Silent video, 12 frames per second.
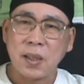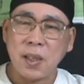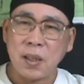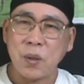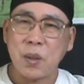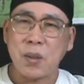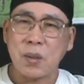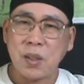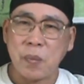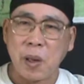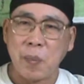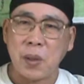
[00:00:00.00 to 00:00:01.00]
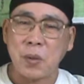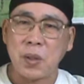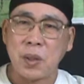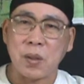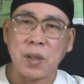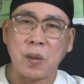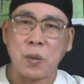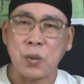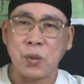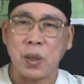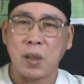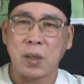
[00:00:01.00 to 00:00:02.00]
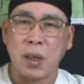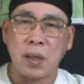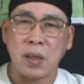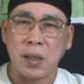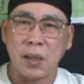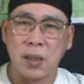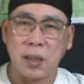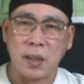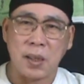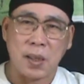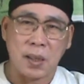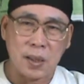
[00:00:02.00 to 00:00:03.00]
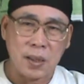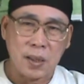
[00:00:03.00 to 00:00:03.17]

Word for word: 那如果有十八版出现的时候，我学的是二零零零的，